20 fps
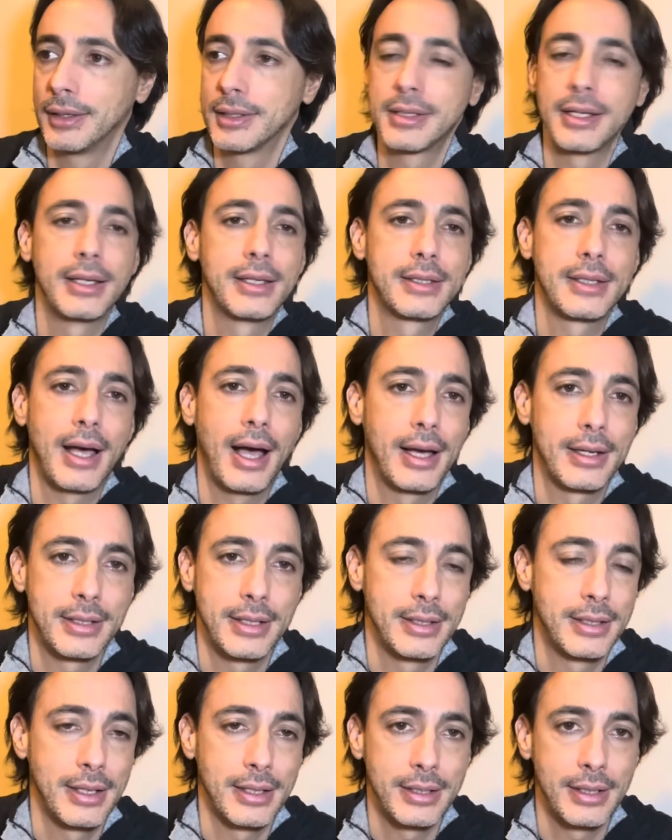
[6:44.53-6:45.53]
senza
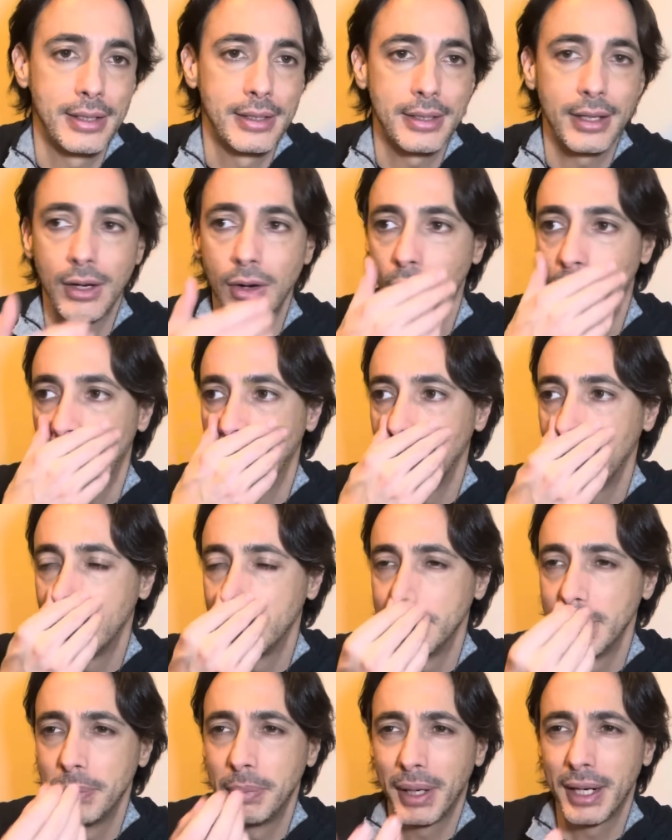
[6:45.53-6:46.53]
assist e senza gol,
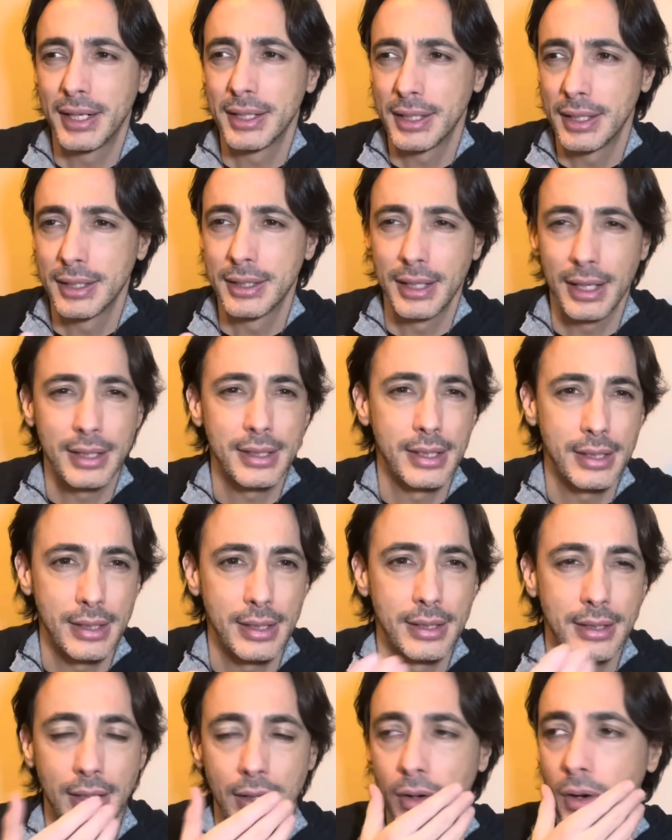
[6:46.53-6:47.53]
mi pare senza assist e
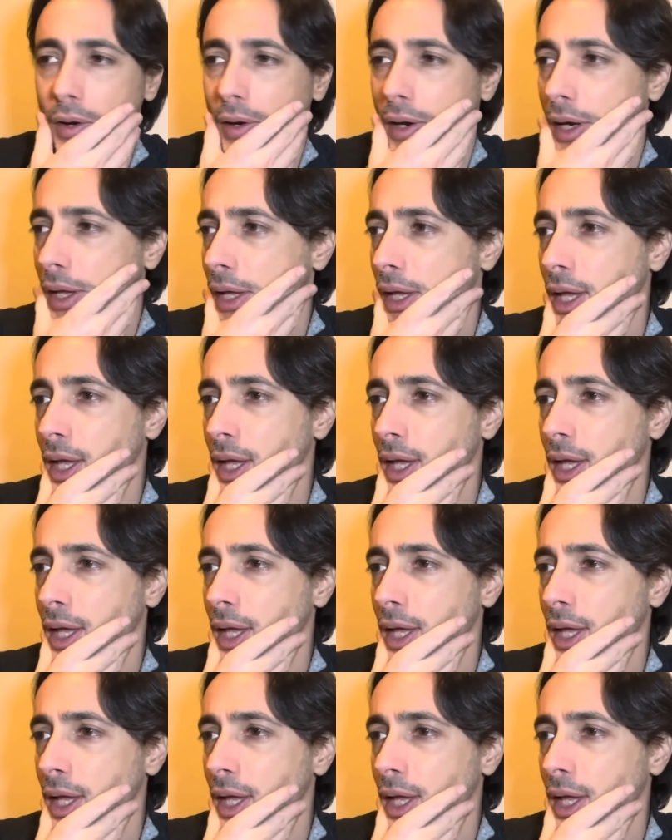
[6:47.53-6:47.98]
senza gol,